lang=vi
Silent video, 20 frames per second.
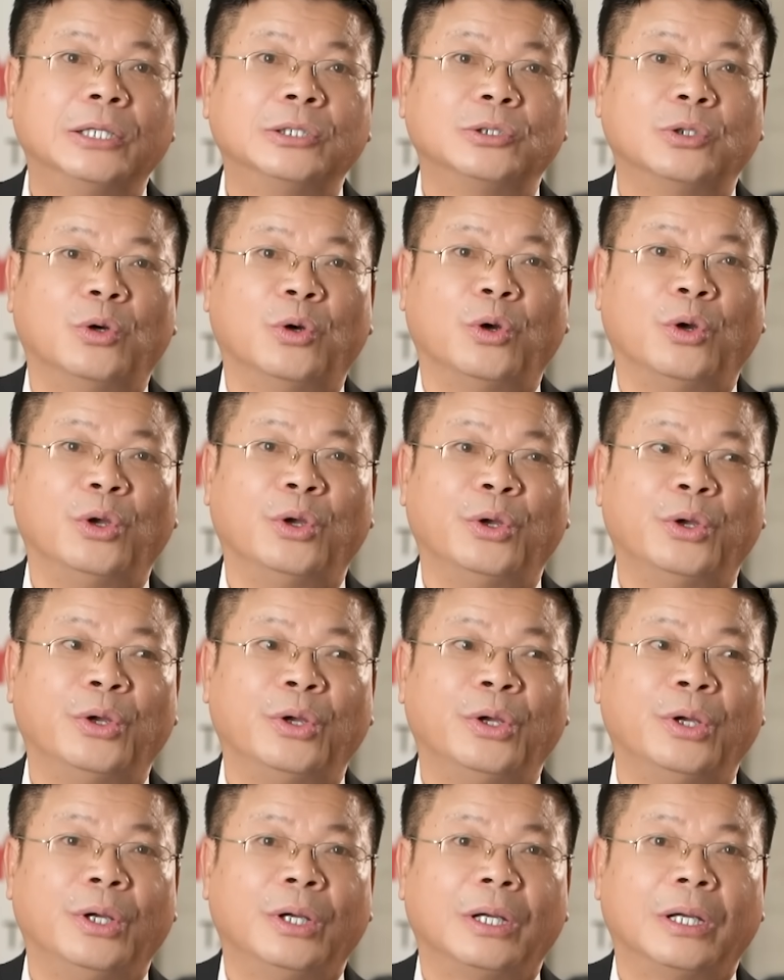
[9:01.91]

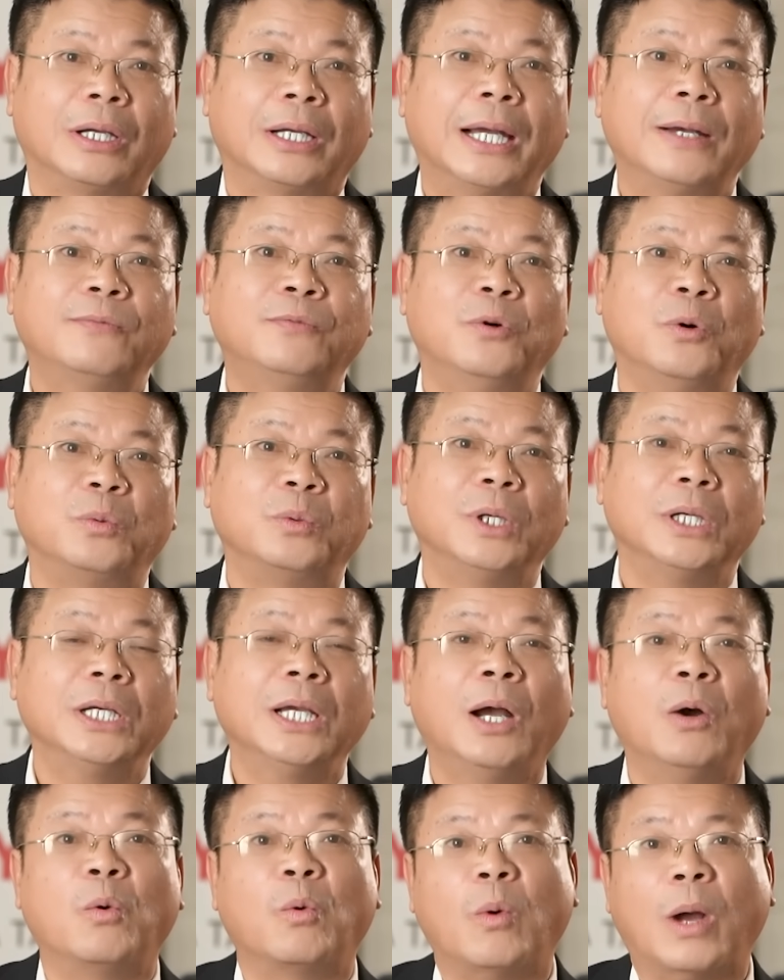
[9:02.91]
rồi khắc phục những cái hậu